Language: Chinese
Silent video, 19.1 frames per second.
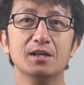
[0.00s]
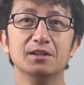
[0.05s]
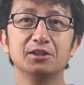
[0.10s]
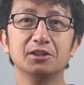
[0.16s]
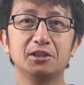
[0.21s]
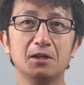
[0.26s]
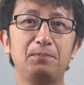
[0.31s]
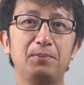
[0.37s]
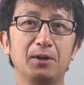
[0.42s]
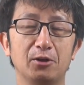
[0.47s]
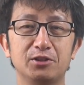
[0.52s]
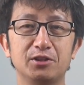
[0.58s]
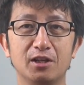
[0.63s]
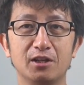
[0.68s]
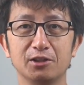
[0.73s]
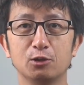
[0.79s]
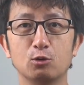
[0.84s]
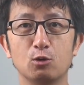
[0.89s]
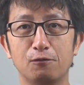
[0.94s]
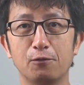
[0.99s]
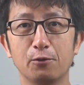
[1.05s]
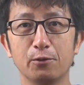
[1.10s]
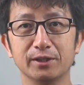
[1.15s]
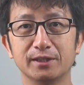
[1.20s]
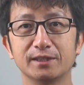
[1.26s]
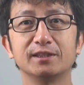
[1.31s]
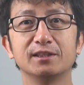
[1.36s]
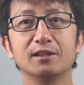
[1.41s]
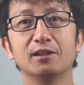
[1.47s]
这些表象一共分
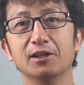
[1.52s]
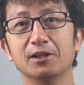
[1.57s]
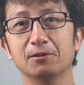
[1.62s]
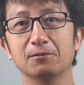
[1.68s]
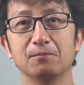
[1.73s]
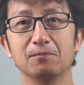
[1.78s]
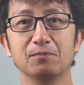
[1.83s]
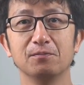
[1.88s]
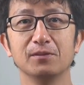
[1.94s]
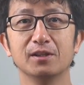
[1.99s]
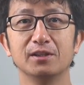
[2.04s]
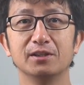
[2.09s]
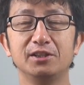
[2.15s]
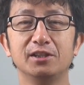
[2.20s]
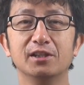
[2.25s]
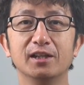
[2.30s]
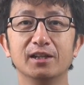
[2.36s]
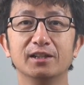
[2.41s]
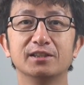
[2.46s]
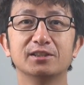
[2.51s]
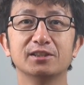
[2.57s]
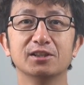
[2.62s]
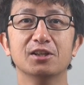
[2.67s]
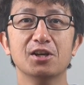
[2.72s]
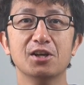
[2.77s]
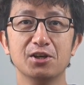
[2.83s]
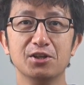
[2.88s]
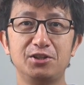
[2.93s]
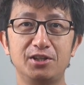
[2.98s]
为四类，第一类
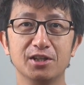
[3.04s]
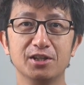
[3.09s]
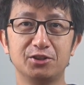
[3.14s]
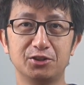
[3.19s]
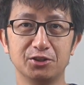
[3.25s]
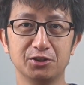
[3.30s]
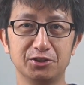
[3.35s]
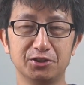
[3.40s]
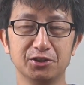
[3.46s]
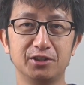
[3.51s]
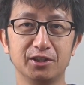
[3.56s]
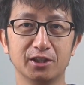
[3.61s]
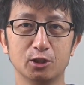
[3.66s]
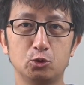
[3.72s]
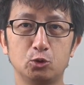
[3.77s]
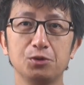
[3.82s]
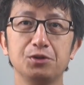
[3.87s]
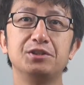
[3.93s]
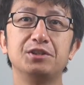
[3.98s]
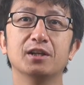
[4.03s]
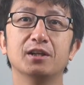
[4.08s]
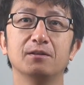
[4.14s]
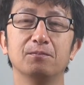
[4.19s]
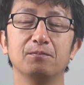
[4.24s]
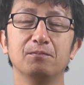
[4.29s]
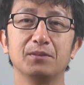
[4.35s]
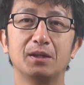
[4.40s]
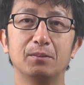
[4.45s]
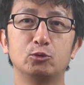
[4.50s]
是现实世界的对
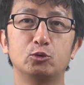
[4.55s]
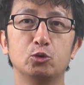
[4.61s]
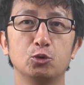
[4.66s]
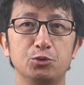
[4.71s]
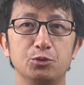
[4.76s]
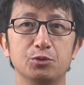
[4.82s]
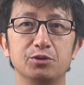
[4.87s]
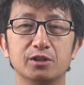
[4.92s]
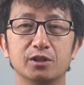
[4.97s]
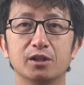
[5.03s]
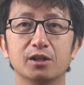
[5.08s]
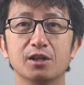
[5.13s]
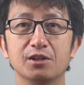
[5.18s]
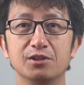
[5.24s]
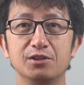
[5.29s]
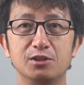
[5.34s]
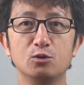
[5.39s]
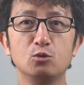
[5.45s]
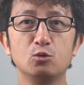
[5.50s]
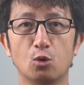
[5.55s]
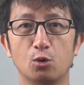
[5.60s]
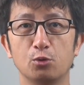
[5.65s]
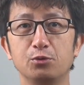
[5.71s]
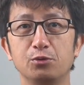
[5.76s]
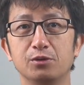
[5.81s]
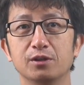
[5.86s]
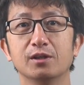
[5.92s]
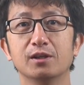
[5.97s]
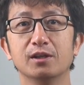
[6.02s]
象，它们遵循着因果
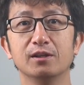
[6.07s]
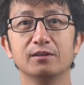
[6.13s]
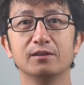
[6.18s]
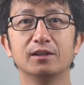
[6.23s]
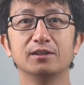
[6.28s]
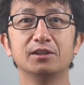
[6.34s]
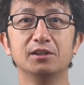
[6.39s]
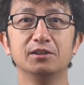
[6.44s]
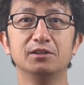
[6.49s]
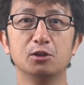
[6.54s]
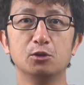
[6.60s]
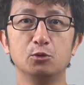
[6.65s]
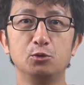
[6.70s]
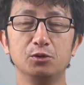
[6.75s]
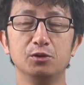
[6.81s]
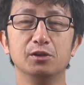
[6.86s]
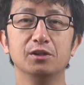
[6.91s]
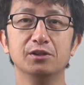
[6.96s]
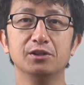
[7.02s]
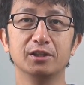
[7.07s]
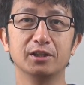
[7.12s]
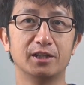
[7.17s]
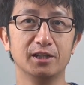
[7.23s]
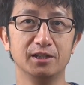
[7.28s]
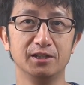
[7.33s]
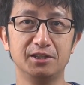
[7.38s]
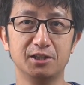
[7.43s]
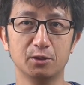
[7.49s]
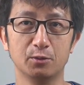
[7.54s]
律，那这里的律也
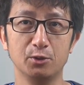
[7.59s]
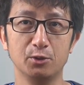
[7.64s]
可以理解